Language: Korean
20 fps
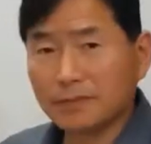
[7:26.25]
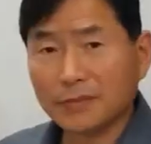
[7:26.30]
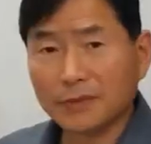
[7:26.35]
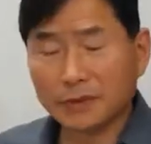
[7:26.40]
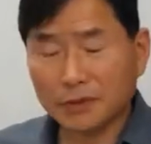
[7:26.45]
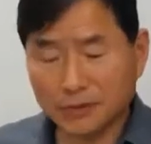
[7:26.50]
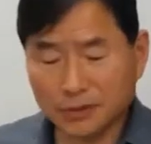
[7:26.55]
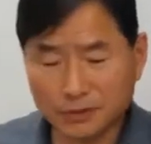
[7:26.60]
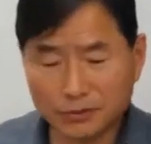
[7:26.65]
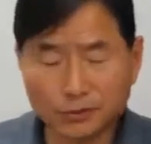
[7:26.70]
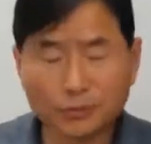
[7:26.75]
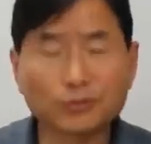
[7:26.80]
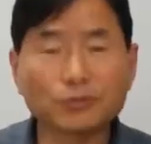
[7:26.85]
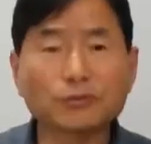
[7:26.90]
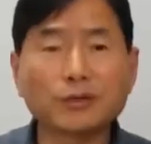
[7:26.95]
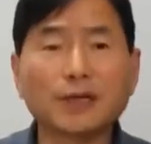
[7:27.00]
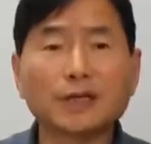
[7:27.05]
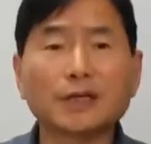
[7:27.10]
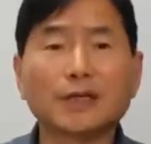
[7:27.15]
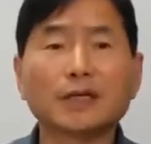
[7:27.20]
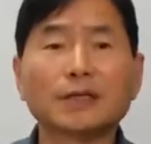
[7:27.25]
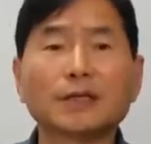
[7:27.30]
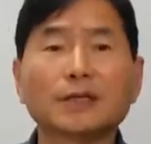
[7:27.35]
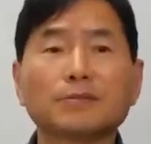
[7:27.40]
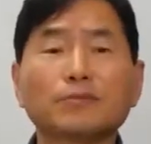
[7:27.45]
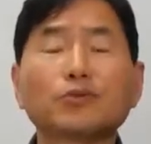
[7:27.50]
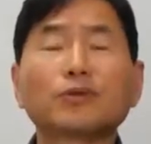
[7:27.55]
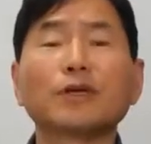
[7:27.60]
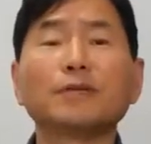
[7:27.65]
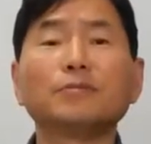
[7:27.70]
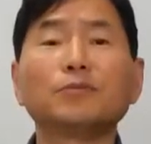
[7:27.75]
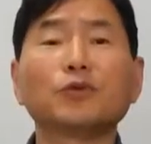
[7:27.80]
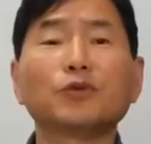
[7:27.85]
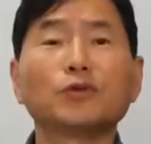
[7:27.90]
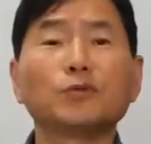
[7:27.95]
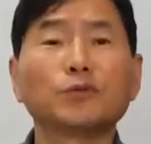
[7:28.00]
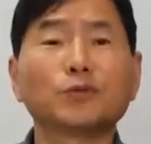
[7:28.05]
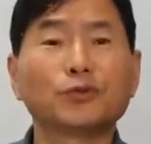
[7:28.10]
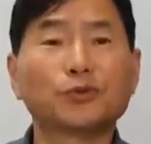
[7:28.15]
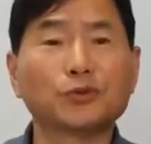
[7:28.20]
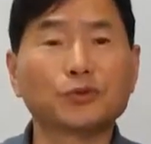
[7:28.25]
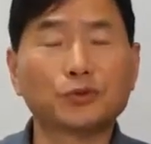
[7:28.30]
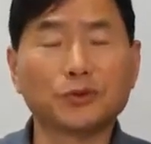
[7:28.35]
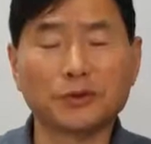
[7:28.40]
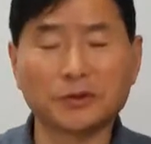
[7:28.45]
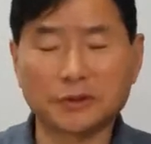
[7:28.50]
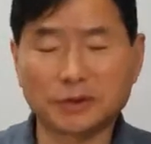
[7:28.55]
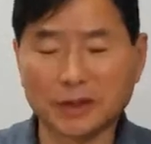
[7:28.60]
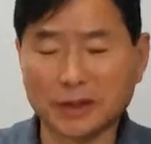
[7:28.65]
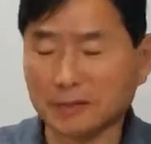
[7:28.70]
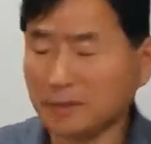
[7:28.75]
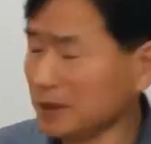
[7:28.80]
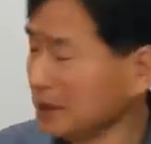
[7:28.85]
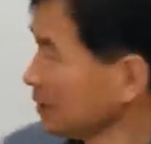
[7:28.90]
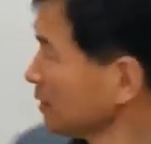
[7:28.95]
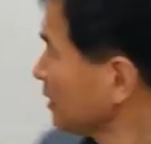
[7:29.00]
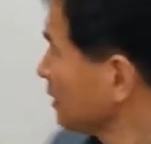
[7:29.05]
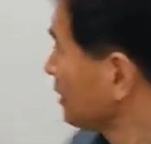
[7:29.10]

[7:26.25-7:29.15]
그때는 누군가 나에게 물 한 모금을 줄 수 있는 사람이